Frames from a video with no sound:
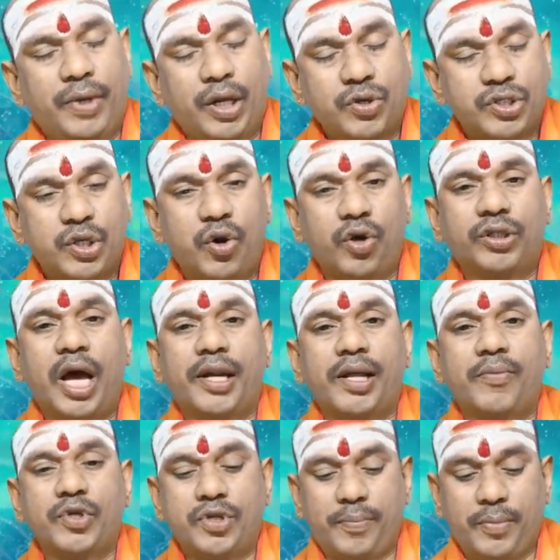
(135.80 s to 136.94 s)
మీకు
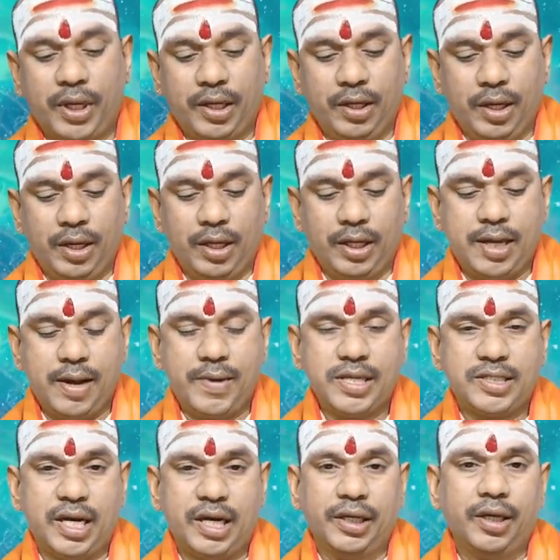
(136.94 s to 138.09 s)
శిరోధార్యం అని చెప్పి
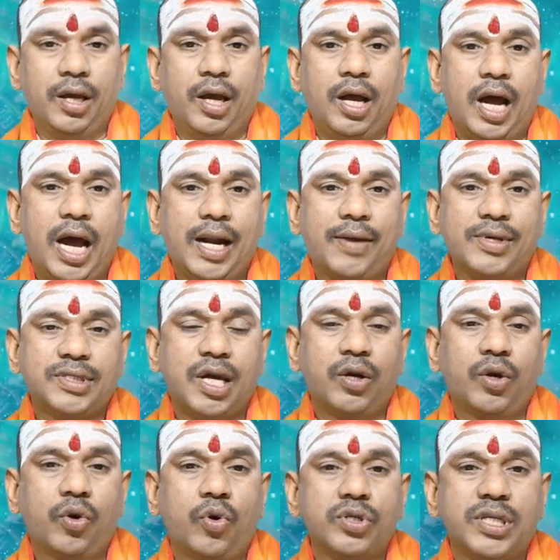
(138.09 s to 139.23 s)
గమనించాలి ఆరవ
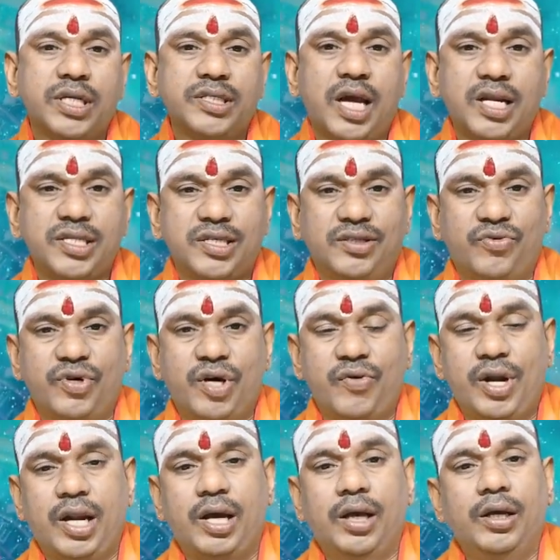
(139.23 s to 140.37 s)
స్థానంలో గురు సంచార స్థితి
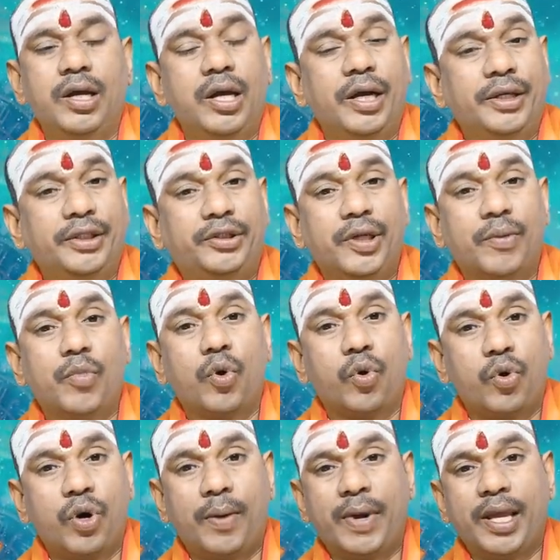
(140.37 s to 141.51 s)
ఉండడం వల్ల నిత్యము
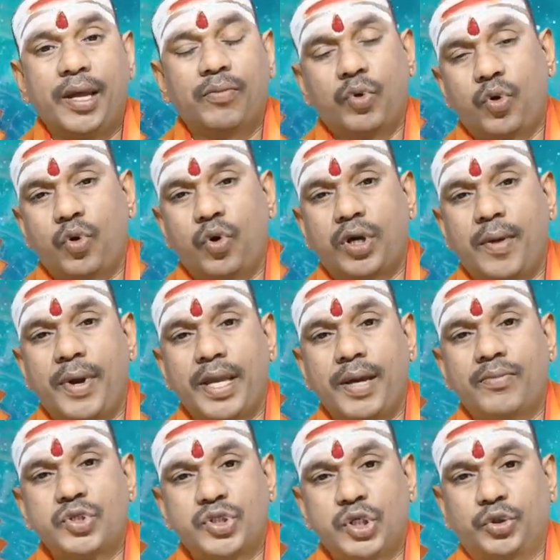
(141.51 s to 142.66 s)
రుణభయం
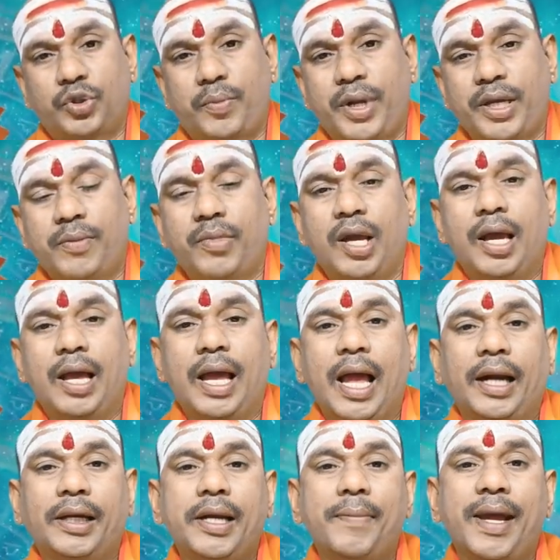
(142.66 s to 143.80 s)
రోగభయం శత్రుభయం
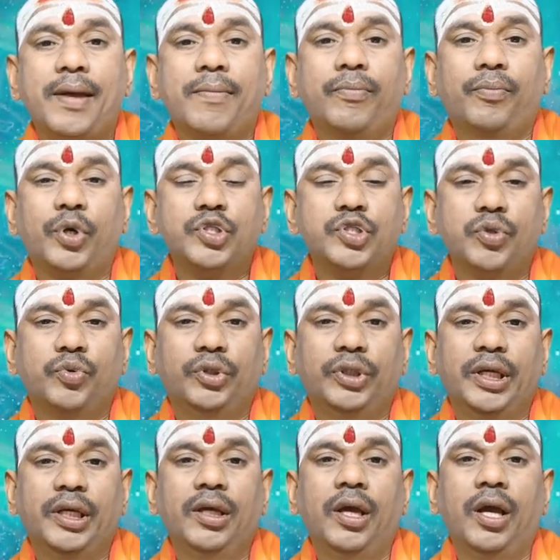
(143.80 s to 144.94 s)
అగ్నిభయం పంచి
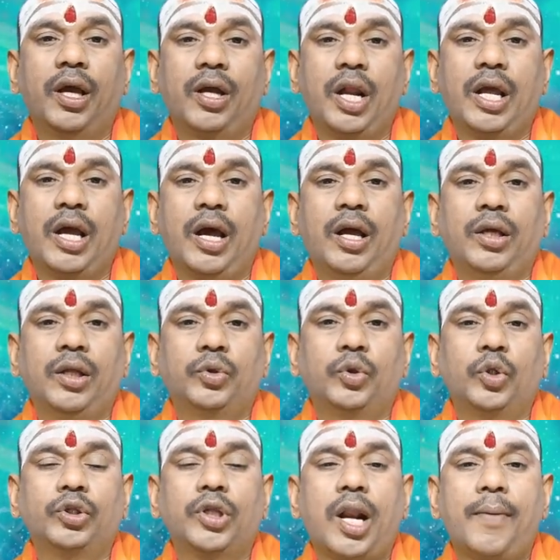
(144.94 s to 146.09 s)
ఉంది కనుక
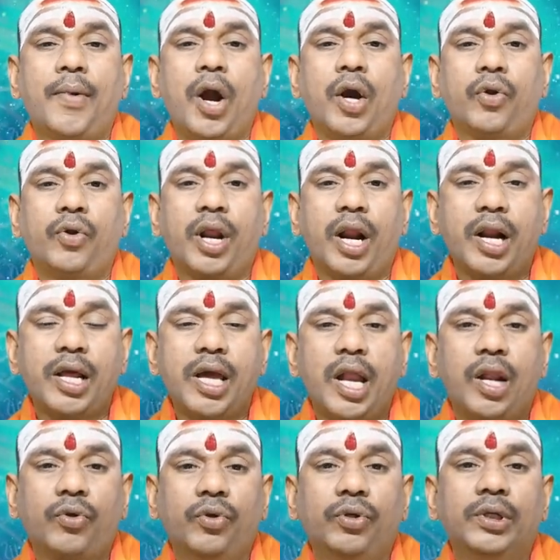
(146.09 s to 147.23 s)
తొందరపాటు
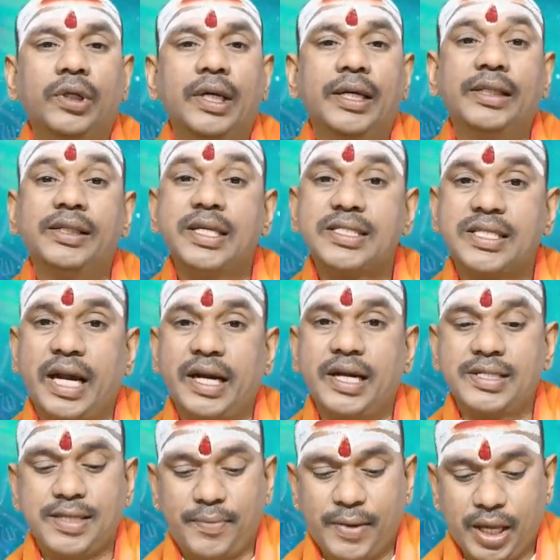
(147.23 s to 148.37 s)
నిర్ణయాలకు ఇది
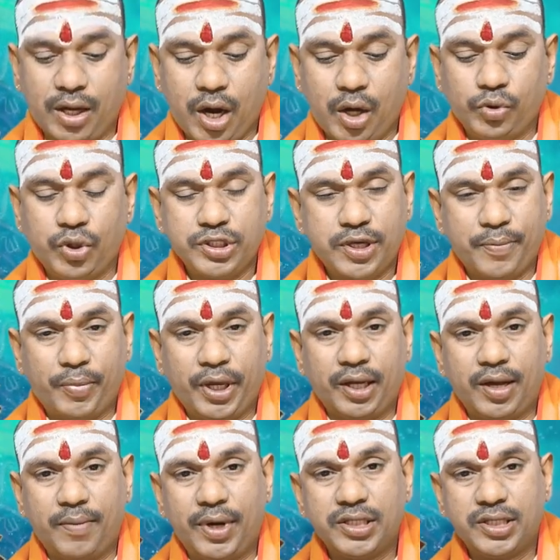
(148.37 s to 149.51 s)
సరైన సమయం కాదు అని చెప్పి
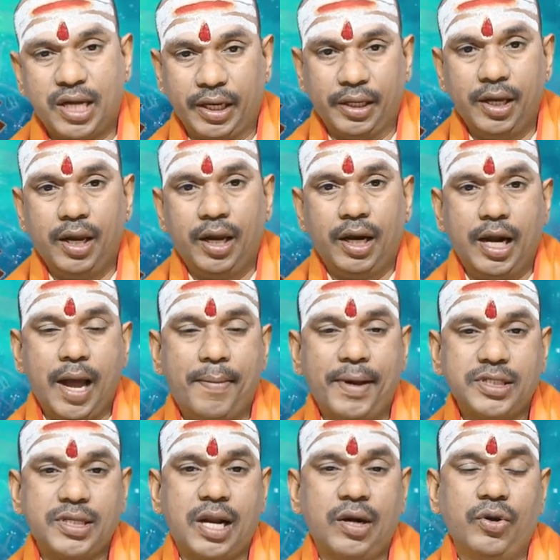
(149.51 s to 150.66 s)
గమనించాలి
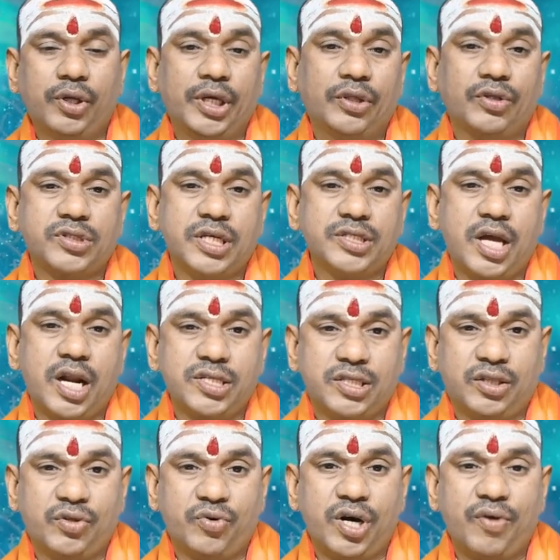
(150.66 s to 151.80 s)
లాభస్థానంలో కేతు సంచార
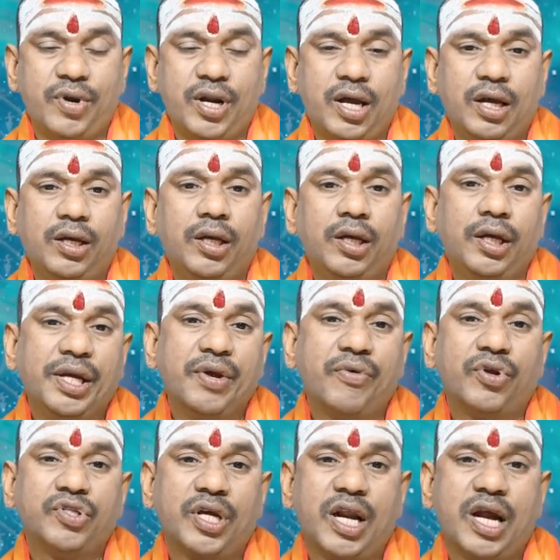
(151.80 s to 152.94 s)
స్థితి ఉండడం వల్ల ఈ
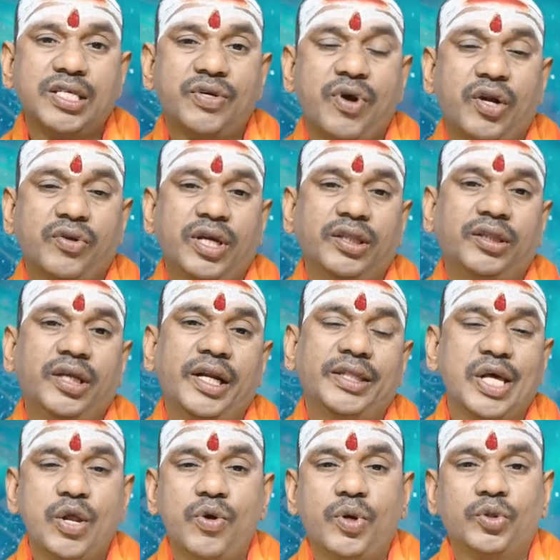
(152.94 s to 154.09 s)
వృచ్చిక రాశి వారు ఎంతటి
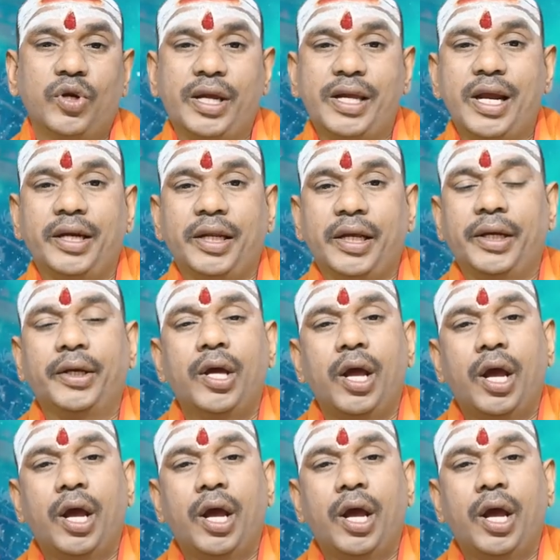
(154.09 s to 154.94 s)
తెలివివంతులు అయ్యాటే